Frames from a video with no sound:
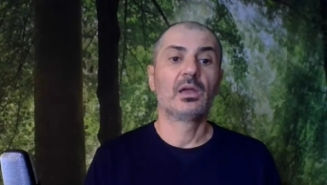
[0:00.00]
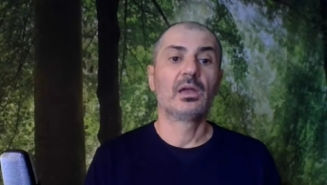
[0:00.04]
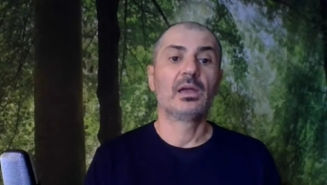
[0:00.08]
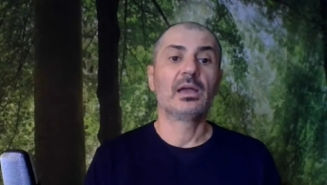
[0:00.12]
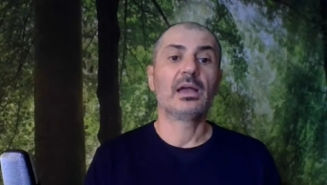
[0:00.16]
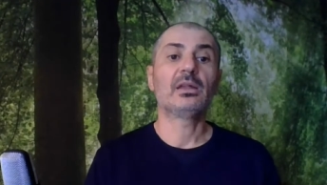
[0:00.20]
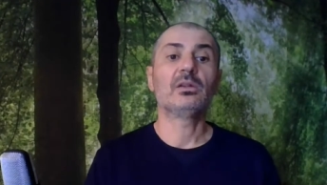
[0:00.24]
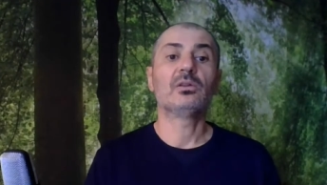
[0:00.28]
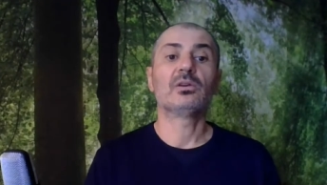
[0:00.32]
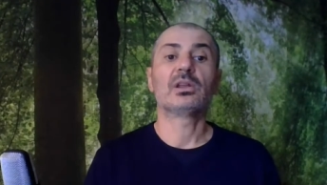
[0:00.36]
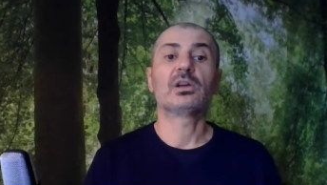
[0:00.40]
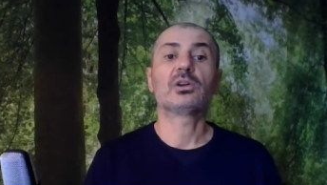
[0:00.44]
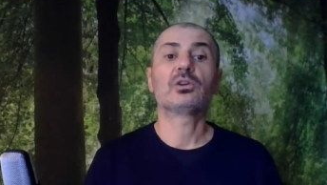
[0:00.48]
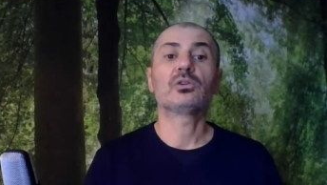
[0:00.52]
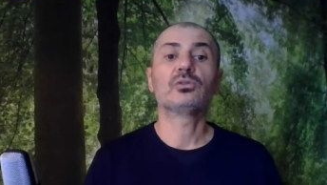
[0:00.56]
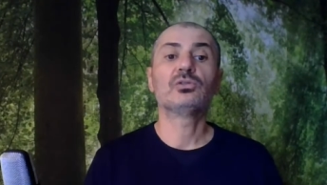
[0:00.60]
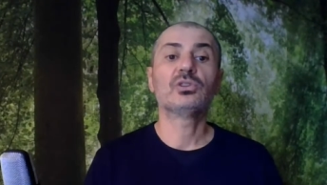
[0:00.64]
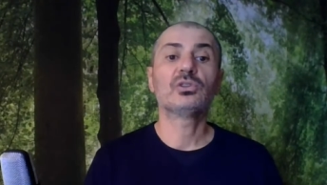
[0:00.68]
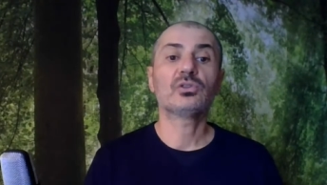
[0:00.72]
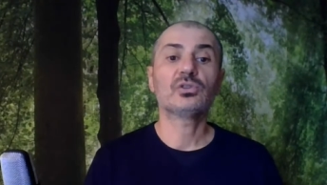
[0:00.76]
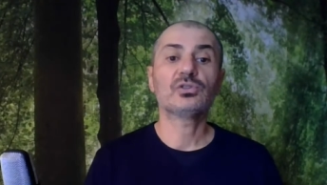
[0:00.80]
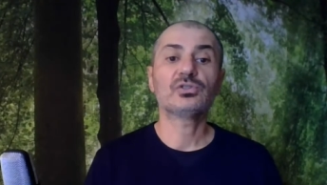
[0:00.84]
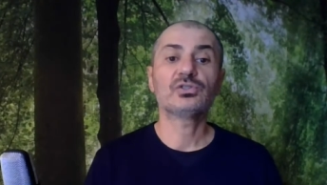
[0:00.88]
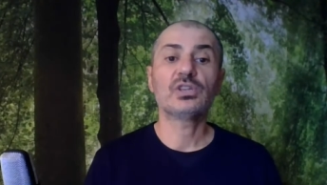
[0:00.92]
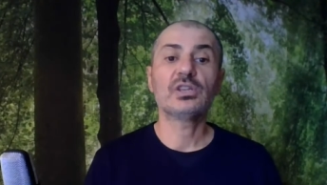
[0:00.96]
Allora, con
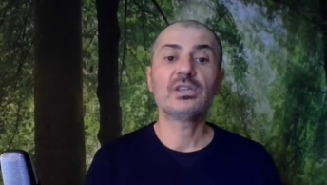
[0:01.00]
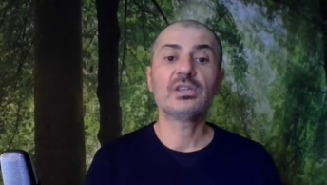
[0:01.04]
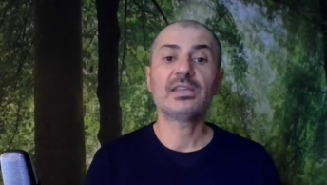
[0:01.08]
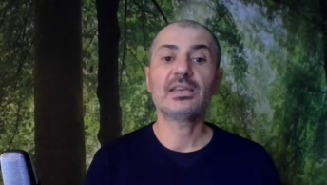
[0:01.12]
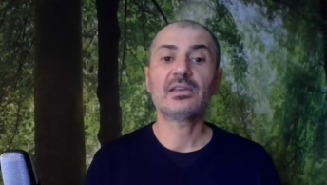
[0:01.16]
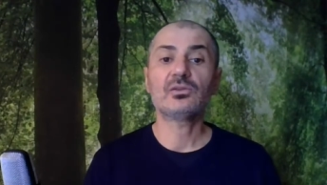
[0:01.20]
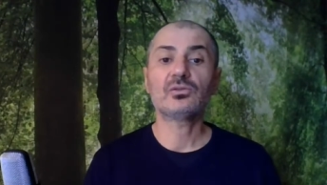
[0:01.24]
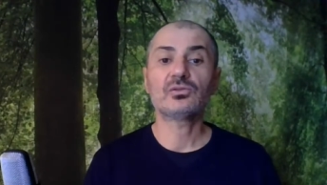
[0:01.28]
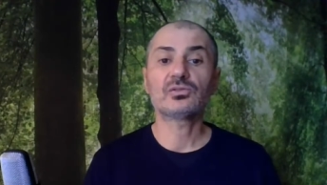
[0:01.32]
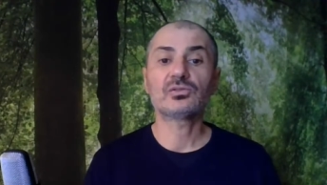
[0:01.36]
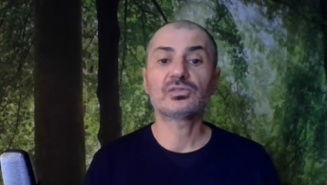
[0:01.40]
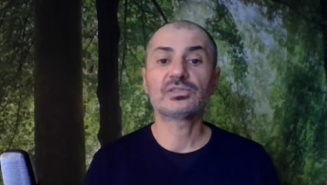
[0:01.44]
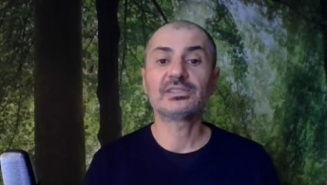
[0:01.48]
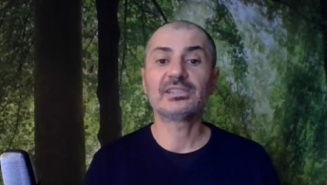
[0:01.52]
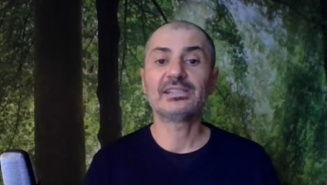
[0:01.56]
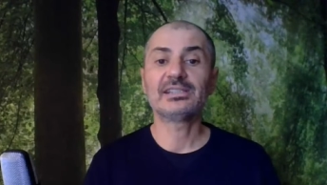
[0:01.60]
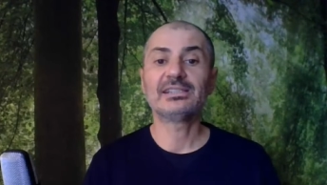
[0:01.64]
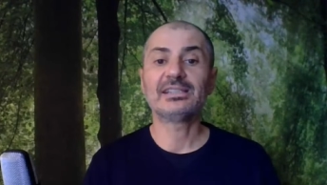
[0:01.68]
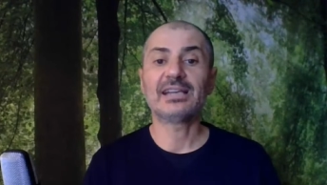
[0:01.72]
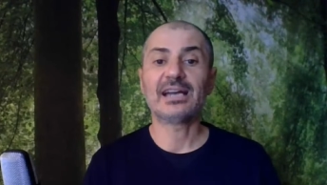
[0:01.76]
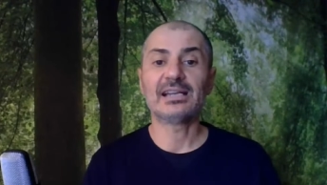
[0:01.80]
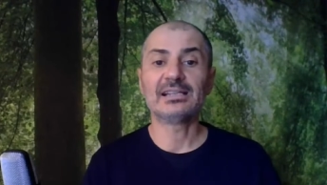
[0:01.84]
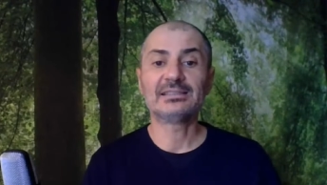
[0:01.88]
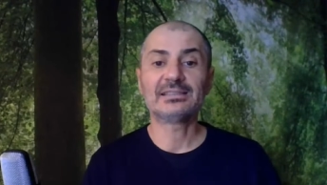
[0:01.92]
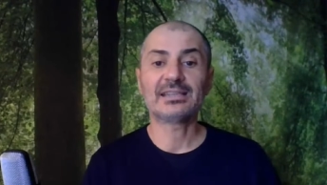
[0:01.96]
il rosso e il nero
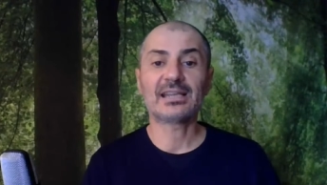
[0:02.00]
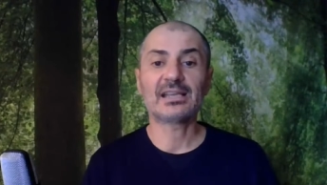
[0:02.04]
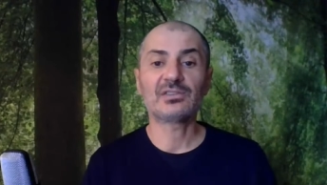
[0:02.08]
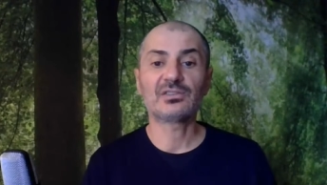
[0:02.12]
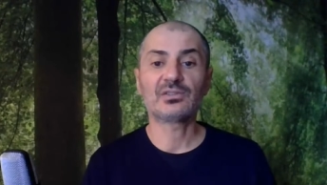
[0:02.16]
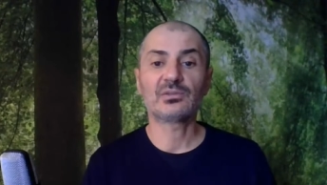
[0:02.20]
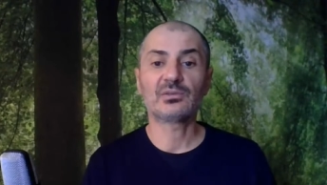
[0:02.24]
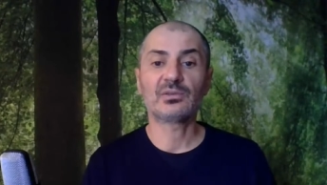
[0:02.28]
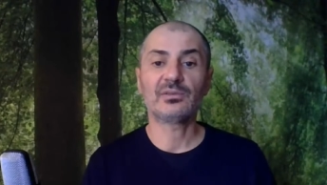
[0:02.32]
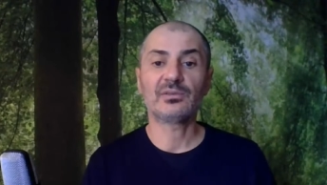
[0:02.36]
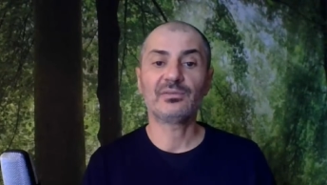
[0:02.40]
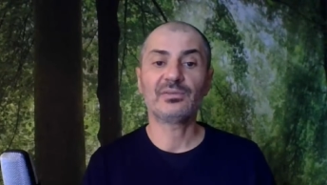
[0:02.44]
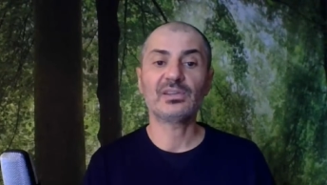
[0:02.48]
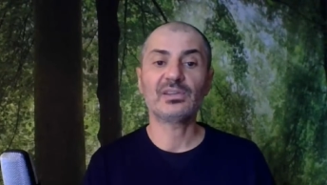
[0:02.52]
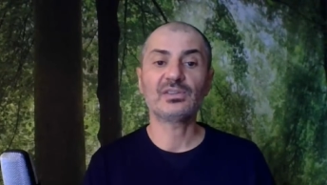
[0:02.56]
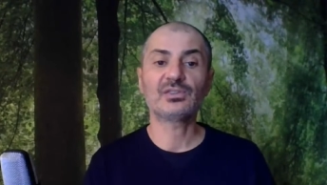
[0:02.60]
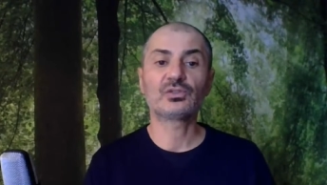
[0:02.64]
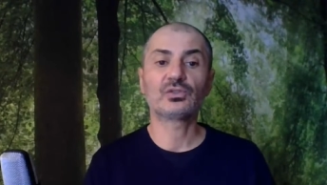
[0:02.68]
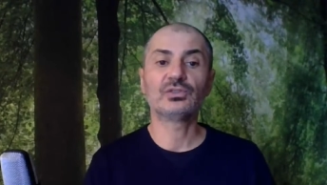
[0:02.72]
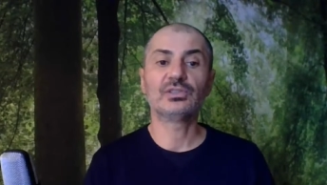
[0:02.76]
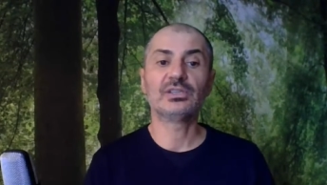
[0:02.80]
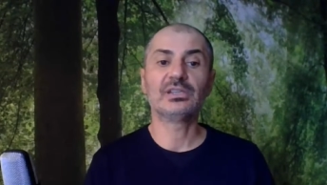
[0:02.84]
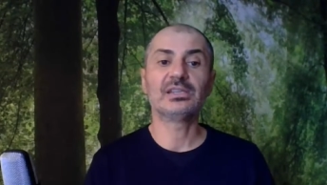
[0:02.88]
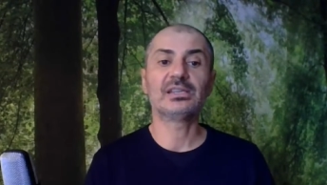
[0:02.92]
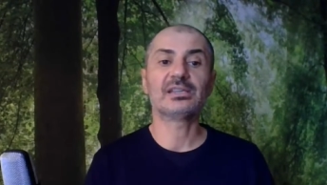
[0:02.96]
Stendhal traccia un
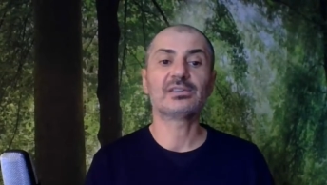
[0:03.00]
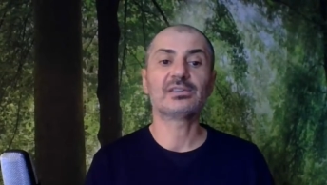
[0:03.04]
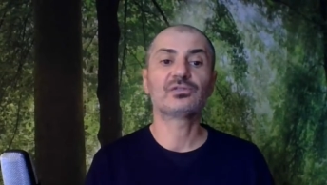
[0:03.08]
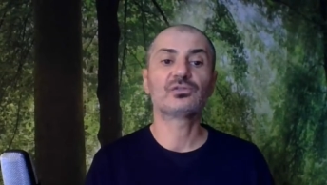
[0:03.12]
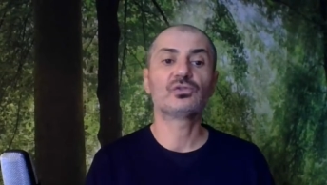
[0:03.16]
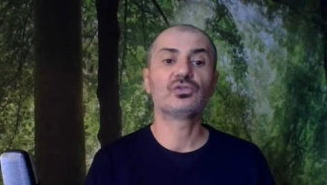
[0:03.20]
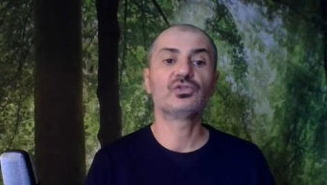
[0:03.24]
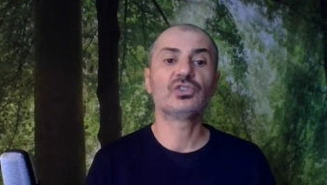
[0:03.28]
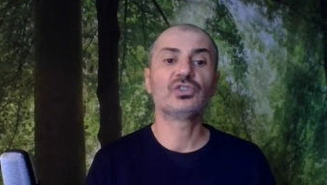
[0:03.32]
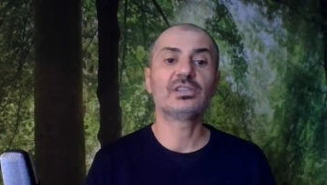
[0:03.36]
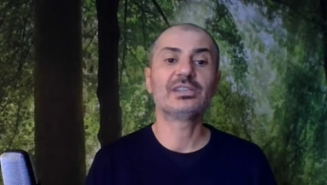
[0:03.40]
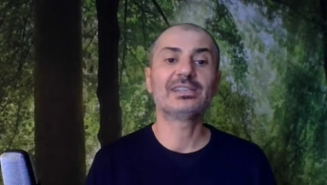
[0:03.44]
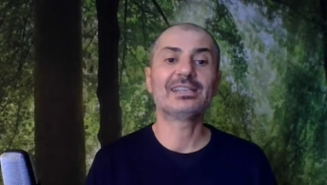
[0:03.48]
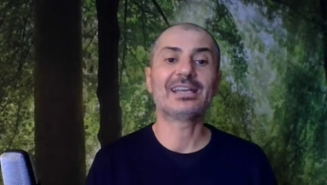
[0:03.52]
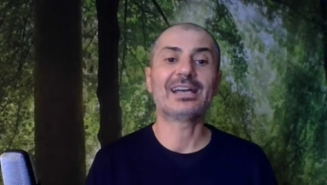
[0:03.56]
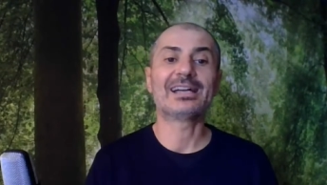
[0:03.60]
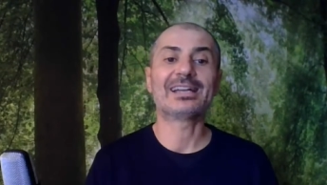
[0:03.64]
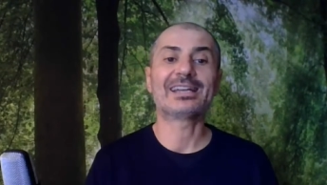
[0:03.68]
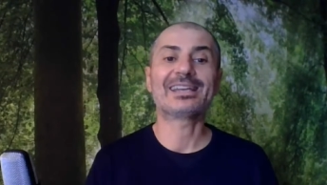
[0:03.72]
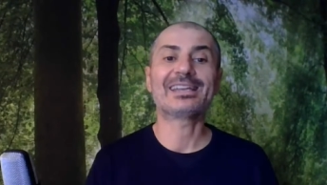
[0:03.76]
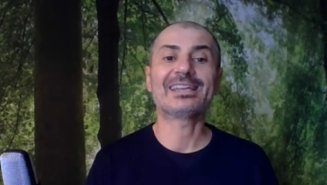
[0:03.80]
affresco della società